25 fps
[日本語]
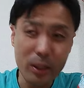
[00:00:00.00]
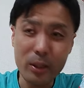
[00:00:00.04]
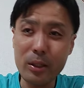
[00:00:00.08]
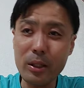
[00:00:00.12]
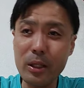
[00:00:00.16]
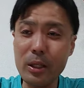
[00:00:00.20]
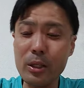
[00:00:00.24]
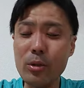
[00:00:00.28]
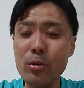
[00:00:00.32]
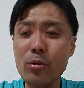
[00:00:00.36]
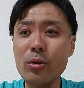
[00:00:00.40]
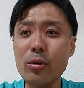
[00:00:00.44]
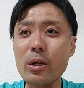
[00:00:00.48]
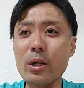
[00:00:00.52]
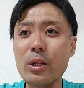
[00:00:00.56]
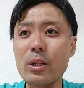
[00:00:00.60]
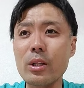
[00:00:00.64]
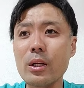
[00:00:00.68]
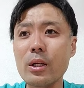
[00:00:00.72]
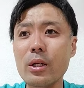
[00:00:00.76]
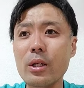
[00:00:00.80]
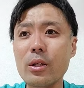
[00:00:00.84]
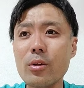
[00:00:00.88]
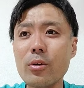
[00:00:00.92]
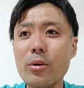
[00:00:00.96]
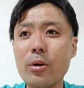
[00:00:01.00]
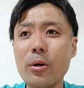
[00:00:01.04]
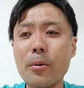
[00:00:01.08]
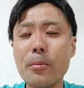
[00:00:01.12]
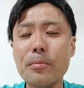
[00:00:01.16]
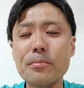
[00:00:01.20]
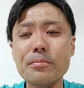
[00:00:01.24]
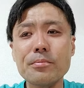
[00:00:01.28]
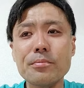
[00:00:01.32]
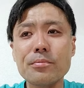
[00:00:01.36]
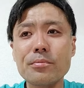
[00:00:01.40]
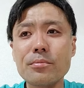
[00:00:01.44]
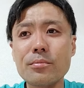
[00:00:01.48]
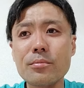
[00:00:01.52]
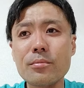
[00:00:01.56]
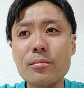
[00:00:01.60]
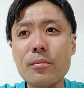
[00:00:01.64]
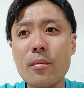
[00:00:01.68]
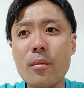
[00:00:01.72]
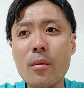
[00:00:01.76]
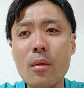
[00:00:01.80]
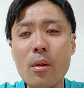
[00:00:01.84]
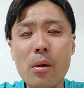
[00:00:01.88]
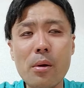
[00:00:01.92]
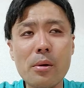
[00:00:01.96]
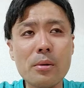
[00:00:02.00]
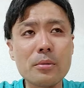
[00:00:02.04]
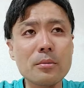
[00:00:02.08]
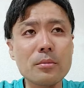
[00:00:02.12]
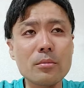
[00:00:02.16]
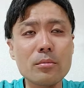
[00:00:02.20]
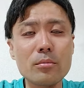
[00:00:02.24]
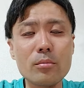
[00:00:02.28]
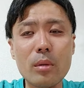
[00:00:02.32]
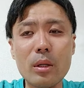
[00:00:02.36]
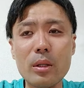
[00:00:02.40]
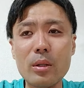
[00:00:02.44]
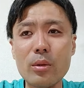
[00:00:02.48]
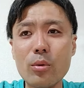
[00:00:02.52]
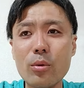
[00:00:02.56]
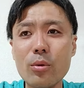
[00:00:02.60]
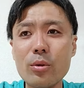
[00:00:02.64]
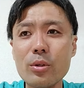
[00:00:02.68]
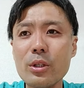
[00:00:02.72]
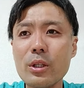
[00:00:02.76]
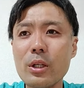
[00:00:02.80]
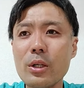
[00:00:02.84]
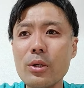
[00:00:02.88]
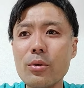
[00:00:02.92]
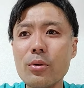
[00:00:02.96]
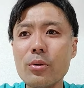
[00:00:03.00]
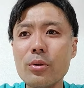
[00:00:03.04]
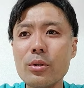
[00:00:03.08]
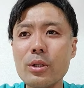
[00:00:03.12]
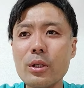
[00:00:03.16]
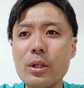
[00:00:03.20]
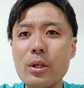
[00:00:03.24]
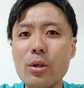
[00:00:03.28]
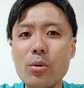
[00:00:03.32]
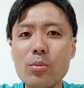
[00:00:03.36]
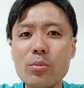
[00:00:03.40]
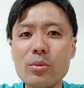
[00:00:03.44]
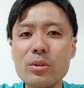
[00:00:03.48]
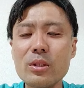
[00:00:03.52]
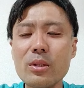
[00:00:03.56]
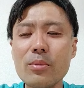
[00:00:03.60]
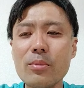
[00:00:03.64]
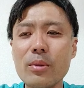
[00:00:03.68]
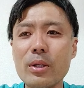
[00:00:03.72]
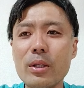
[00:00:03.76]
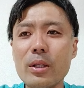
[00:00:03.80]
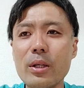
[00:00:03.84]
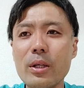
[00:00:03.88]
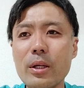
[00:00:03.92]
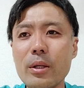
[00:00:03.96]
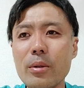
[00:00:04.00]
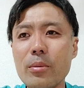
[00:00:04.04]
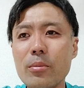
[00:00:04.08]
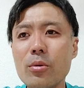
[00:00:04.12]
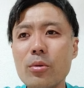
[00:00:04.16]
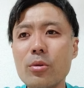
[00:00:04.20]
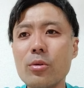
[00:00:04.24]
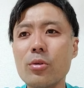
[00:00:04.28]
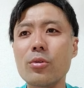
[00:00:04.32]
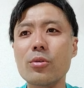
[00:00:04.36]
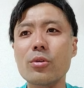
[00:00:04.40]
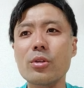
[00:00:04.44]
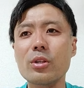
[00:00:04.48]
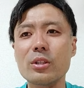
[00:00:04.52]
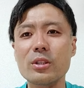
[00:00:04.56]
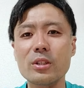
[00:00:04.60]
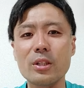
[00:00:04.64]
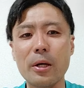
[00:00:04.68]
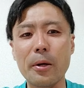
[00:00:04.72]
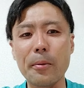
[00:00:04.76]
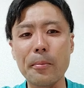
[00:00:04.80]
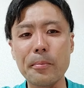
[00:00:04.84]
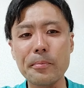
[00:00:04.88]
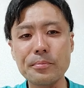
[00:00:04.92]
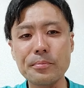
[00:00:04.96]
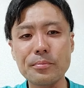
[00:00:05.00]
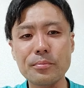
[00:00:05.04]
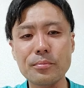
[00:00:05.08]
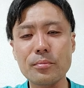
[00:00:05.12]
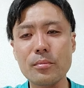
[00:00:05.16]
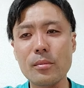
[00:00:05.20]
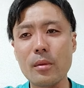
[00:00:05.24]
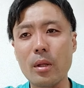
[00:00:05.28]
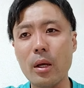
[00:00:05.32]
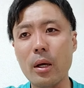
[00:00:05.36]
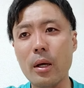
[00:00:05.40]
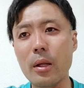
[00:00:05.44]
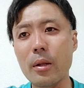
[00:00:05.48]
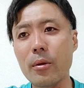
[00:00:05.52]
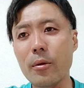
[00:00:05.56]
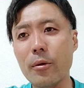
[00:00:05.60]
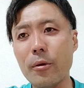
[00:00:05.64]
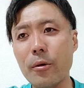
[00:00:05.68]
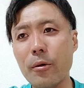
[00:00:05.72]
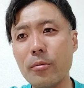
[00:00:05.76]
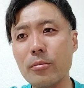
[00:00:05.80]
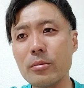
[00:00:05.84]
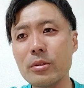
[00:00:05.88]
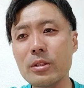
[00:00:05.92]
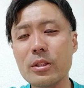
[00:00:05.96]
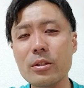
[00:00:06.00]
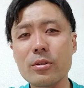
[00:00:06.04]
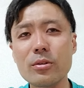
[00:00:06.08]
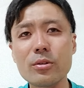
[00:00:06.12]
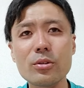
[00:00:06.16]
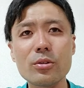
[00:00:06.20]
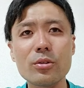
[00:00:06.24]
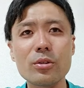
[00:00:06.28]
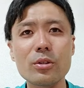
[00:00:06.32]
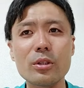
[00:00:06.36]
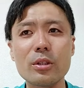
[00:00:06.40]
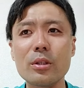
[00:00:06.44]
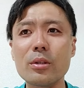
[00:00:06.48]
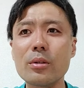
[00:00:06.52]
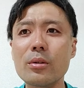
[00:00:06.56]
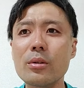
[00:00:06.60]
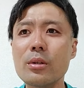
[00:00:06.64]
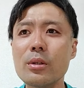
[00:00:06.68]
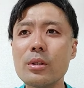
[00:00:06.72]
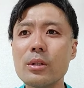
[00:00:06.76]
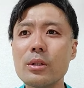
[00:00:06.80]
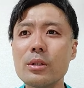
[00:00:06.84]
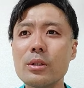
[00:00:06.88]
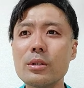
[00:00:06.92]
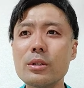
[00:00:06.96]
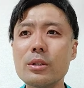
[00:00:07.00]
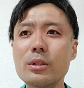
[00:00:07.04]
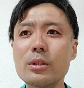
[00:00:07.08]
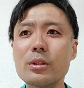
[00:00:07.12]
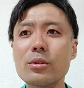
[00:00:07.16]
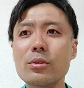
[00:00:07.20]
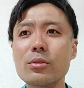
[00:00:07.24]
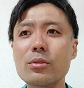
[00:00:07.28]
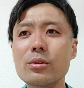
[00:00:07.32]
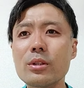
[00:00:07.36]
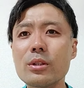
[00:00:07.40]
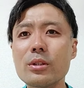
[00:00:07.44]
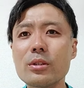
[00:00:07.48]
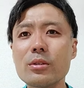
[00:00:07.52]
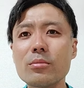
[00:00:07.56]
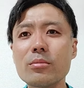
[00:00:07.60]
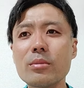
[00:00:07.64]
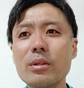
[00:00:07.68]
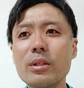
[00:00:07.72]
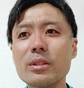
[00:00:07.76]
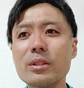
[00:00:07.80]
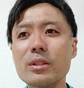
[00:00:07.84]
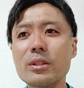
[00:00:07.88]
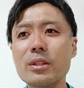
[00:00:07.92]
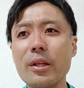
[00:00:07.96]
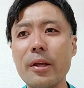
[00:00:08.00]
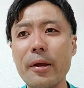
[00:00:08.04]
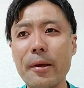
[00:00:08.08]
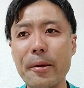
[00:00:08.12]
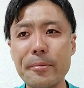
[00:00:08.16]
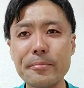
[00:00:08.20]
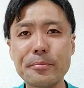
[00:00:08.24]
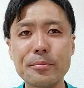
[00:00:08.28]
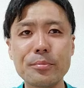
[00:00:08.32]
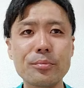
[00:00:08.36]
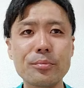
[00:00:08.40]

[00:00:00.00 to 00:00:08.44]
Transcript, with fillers: いないとこやったけどまあどうにかこうにかお店まで戻ってさあのお店の人に事情を説明して